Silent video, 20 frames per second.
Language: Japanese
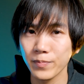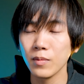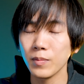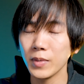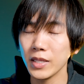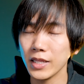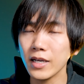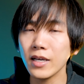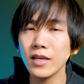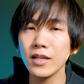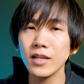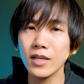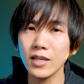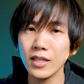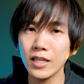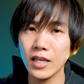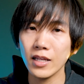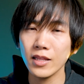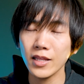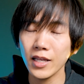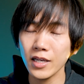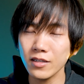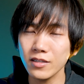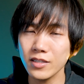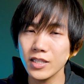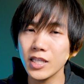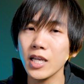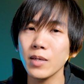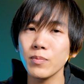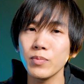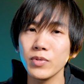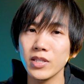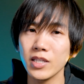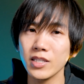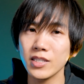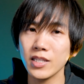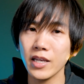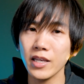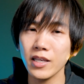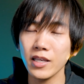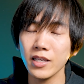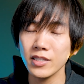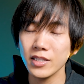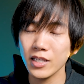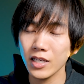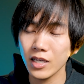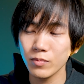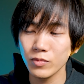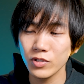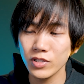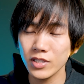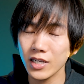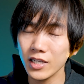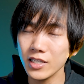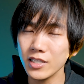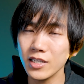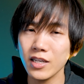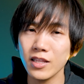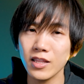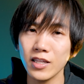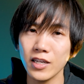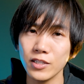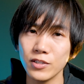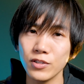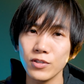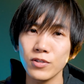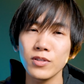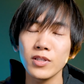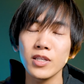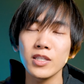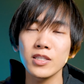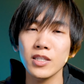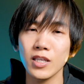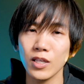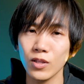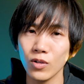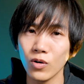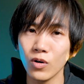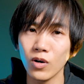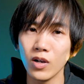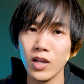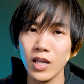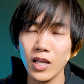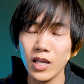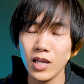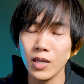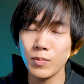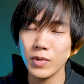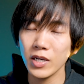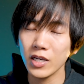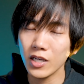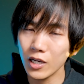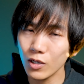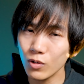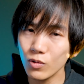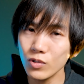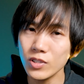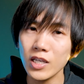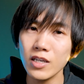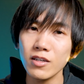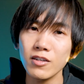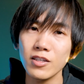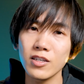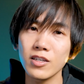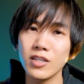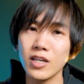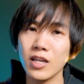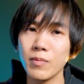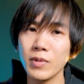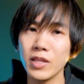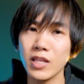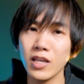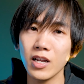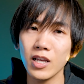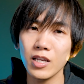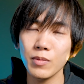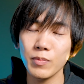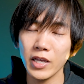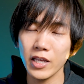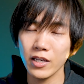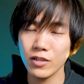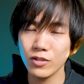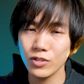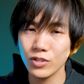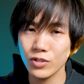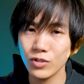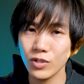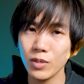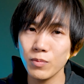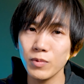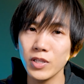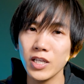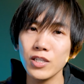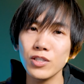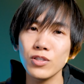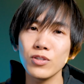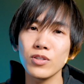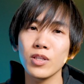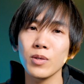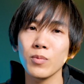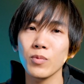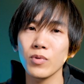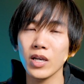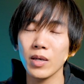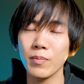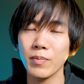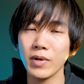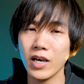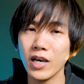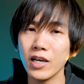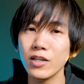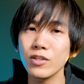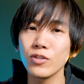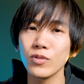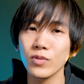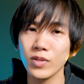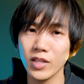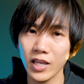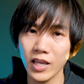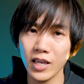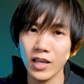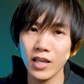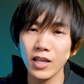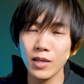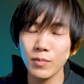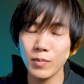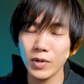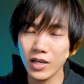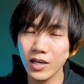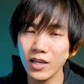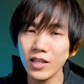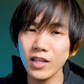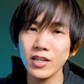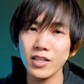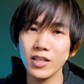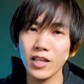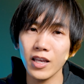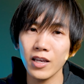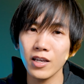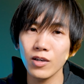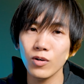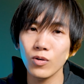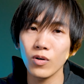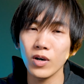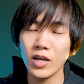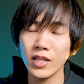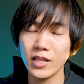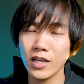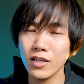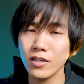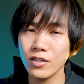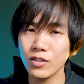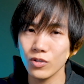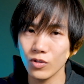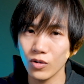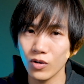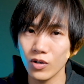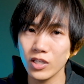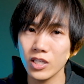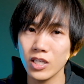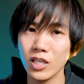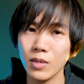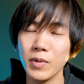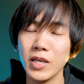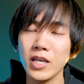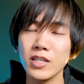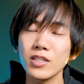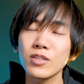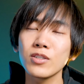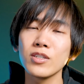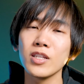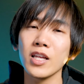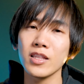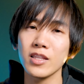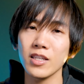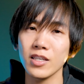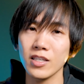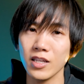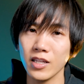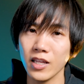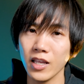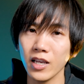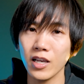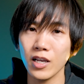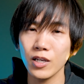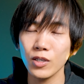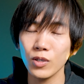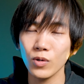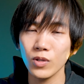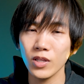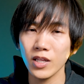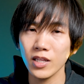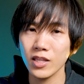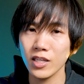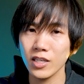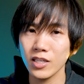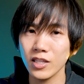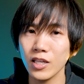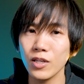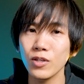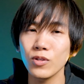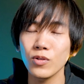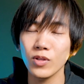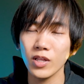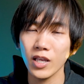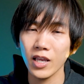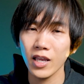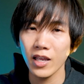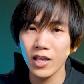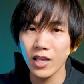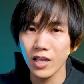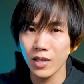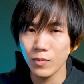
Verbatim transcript: まあ、なかなかね、アタックタイプって再現性が難しかったりするんですけど、まあ、過去作に比べたら今、エクストリームダッシュっていうものがやっぱあるので、まあ、かなりね、こう、アタックの決めやすくなってきたね、環境になってきているので、